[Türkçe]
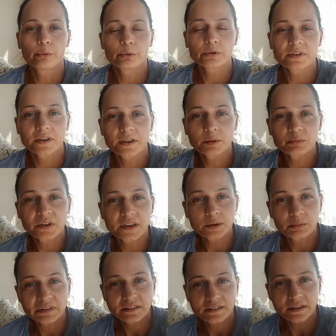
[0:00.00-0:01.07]
Koltuk
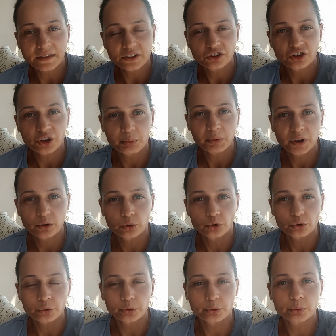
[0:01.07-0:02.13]
takımlarını biz değiştirmeyi
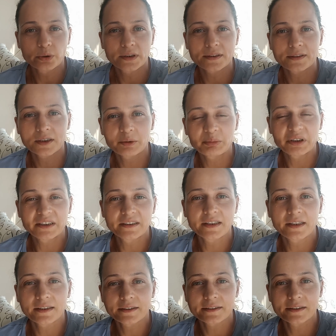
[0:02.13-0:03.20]
düşünüyorduk. Hatta bir
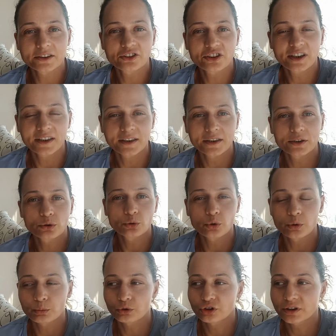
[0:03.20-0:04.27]
iki arkadaş hala
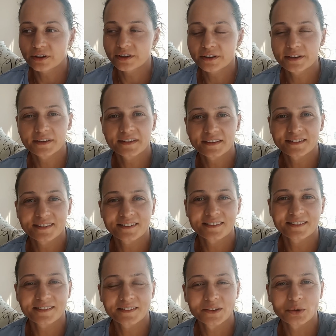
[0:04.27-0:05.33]
sormuşlar. E,
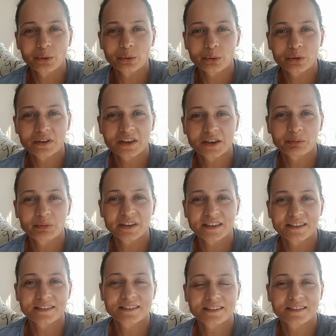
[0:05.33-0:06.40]
koltuk
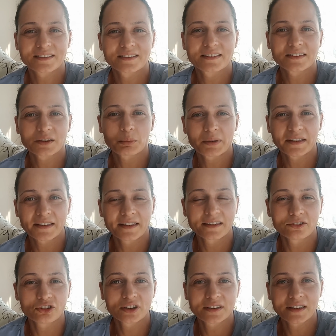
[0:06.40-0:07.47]
takımlarınız ne zaman
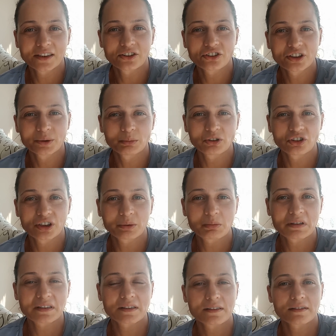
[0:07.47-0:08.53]
gelecek, değiştirmeyecek
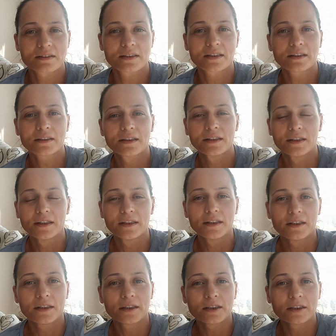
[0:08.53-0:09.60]
misiniz diye.
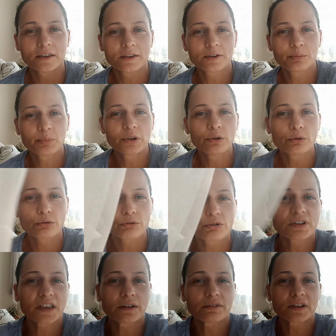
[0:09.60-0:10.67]
E,
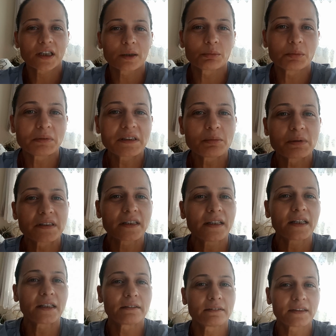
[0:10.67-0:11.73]
biliyorsunuz ev sahibimiz bize
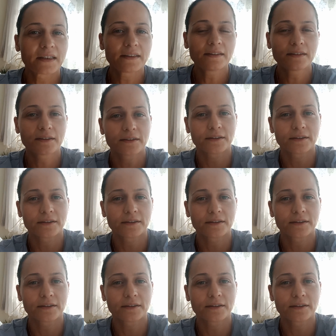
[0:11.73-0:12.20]
evden